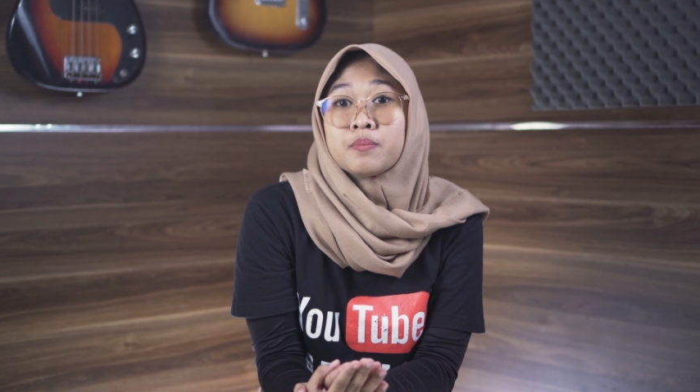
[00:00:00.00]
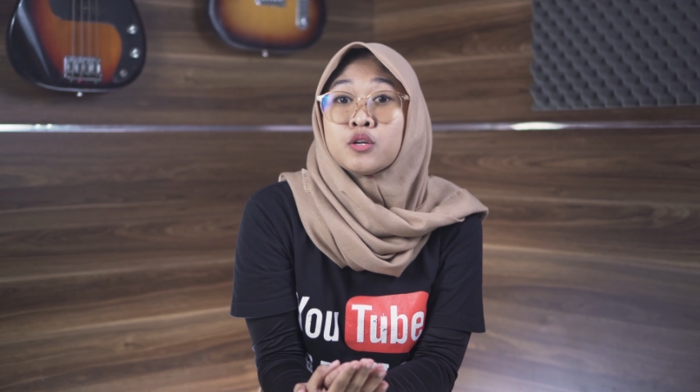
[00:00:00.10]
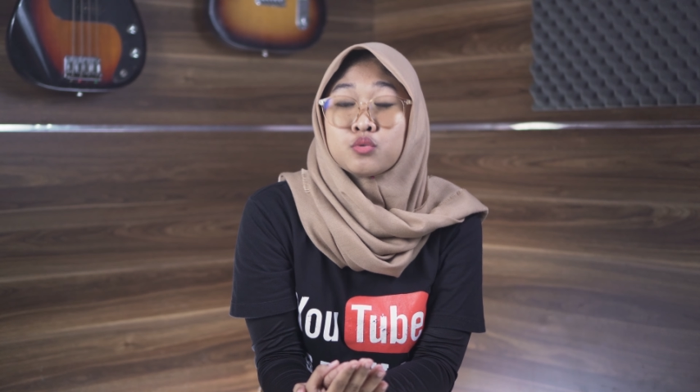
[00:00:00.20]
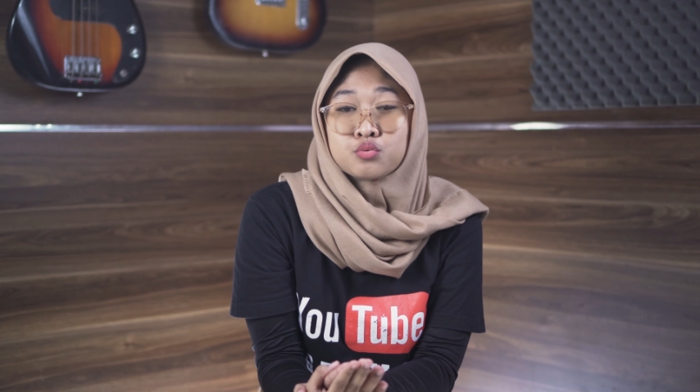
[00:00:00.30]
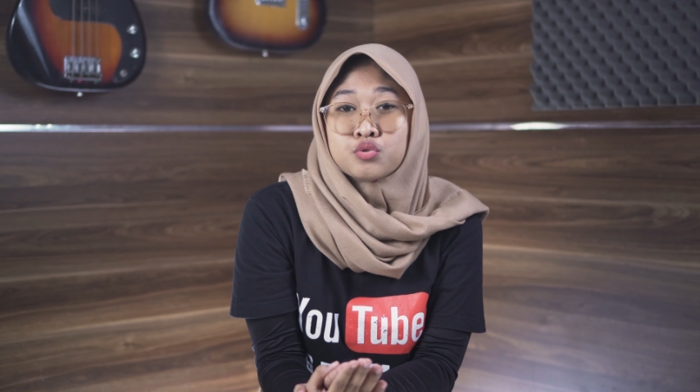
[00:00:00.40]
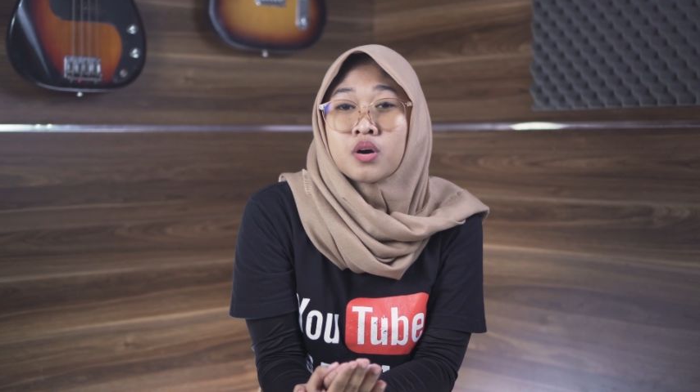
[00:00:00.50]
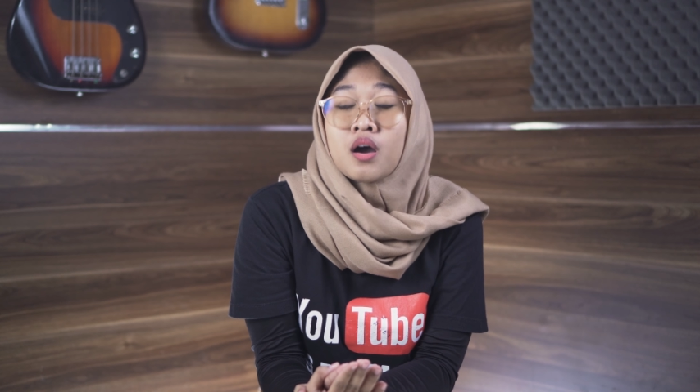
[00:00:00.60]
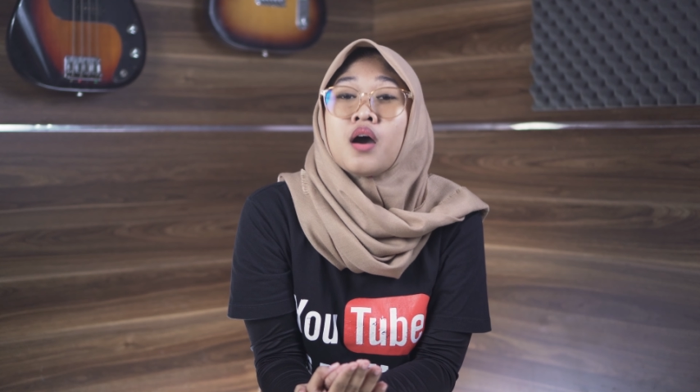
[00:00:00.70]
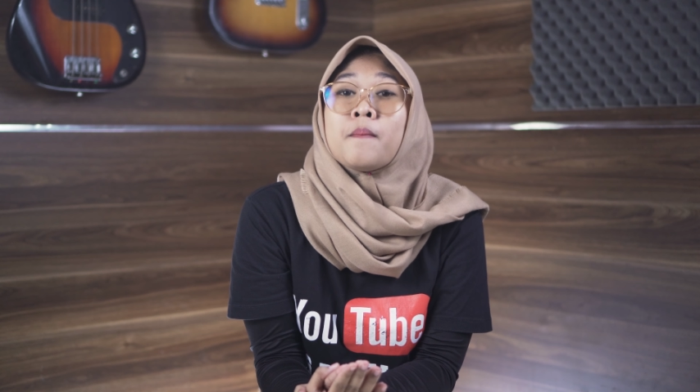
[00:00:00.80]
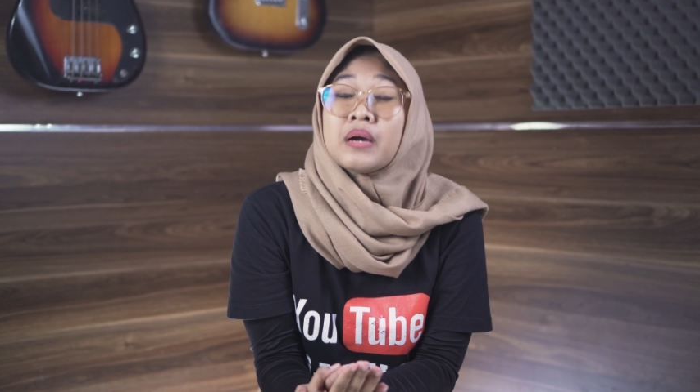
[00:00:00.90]
penuh,
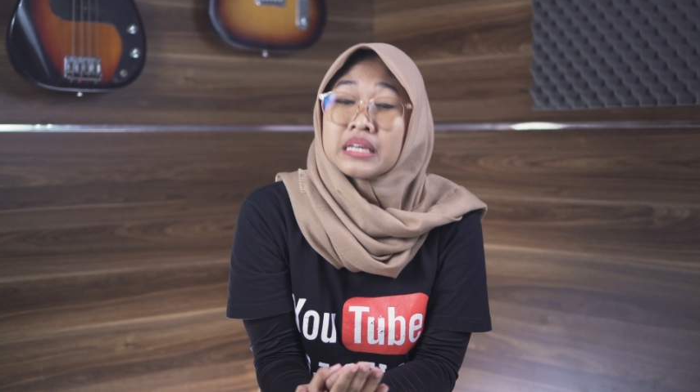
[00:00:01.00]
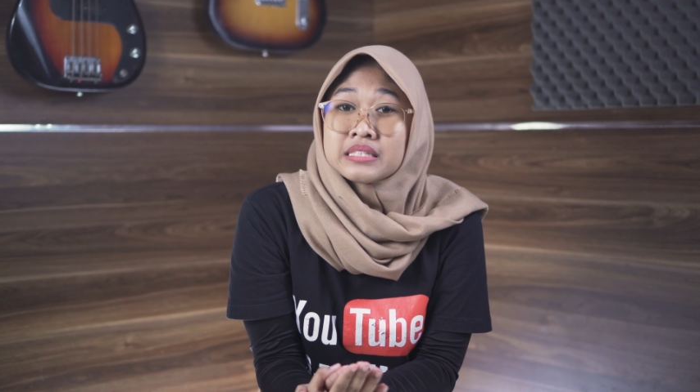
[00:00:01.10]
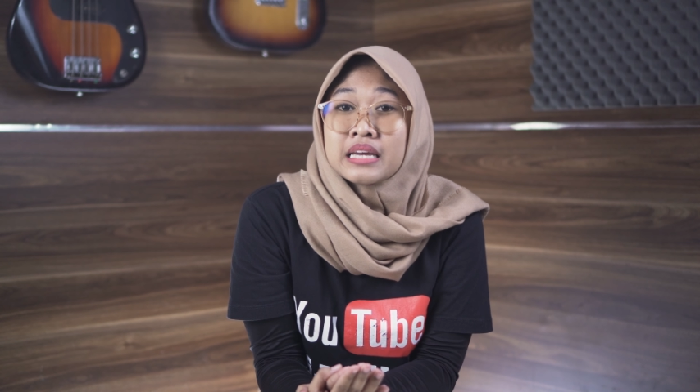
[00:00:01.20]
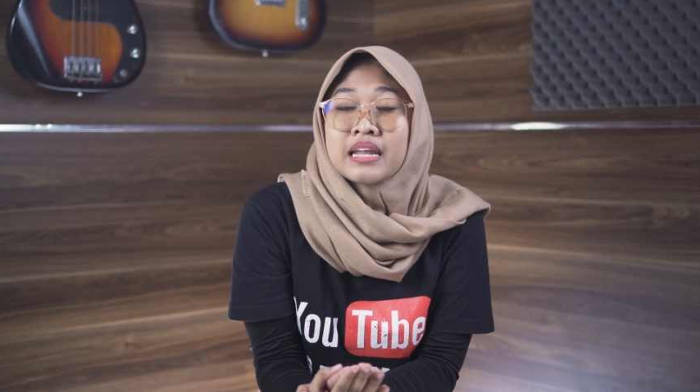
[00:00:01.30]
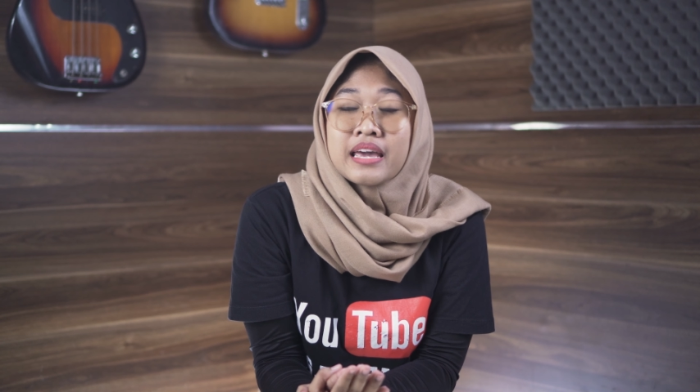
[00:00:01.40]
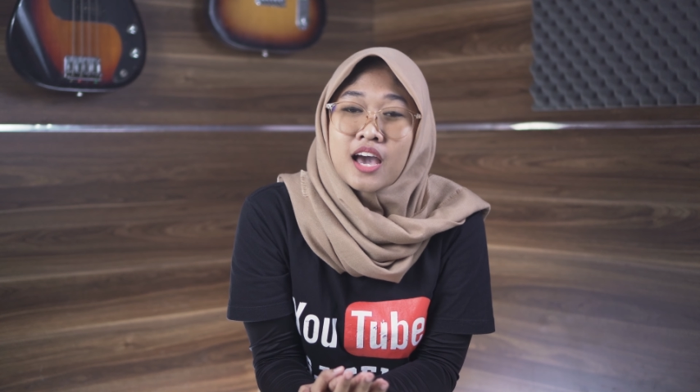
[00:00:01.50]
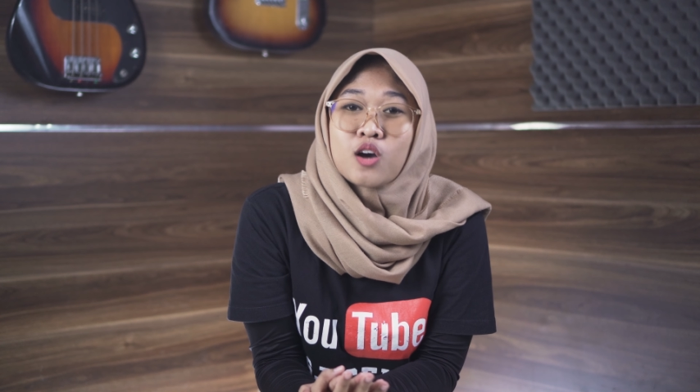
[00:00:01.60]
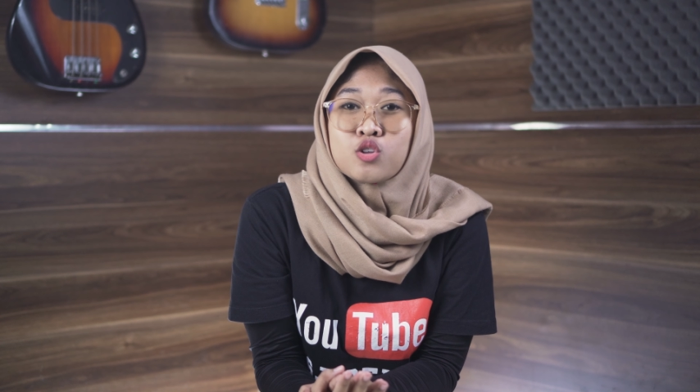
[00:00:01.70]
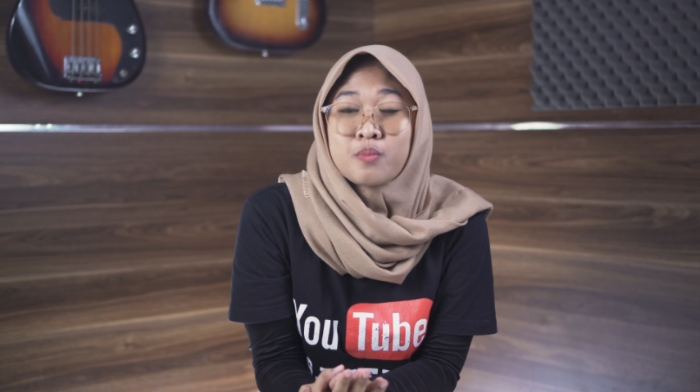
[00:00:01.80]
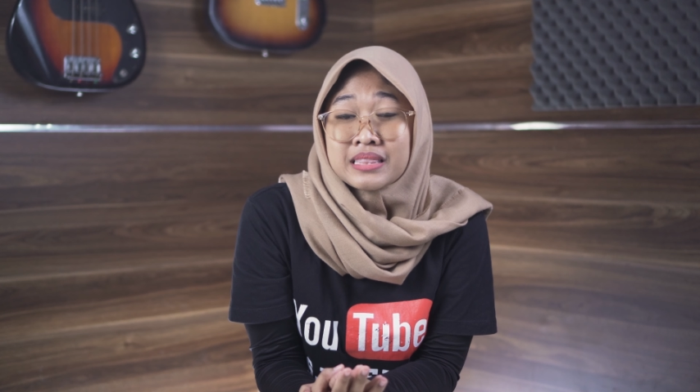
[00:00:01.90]
pengisian
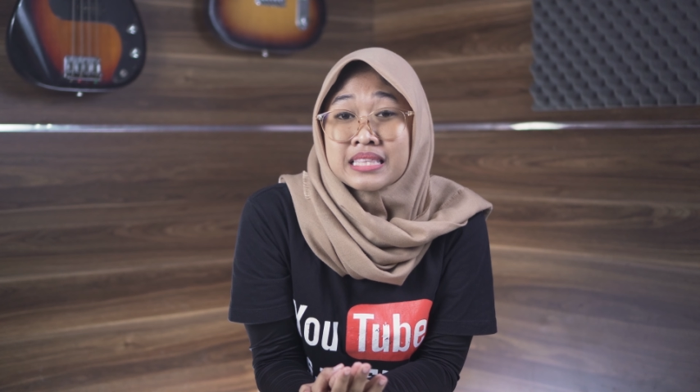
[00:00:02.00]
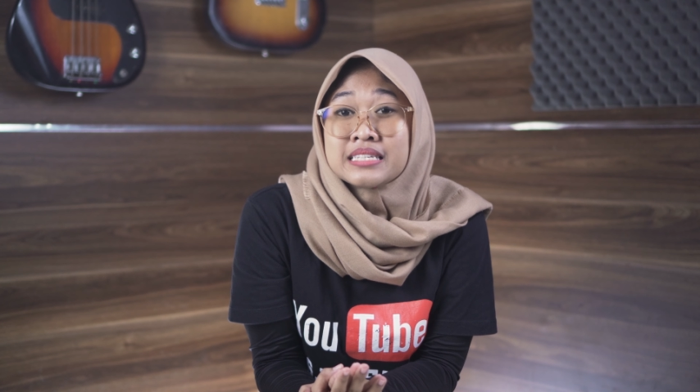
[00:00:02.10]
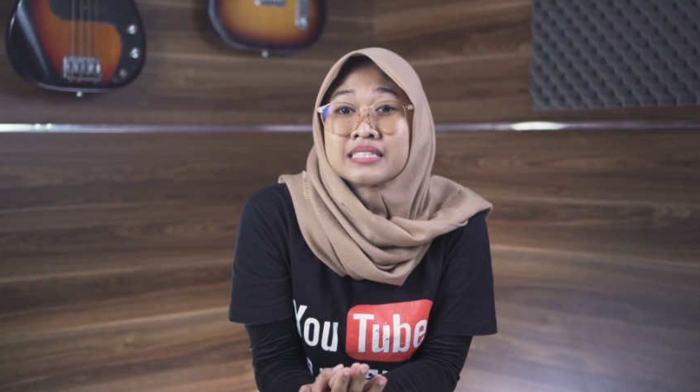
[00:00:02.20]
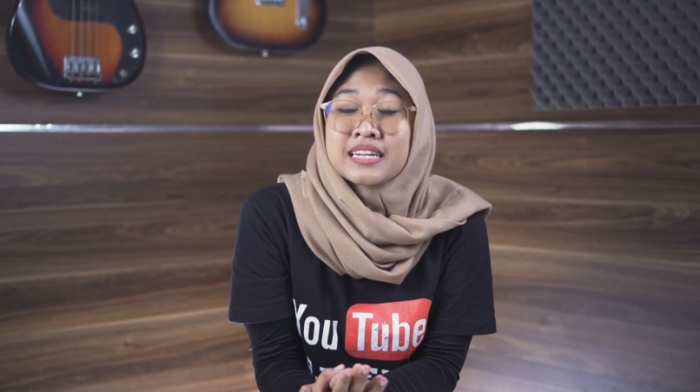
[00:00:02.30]
daya otomatis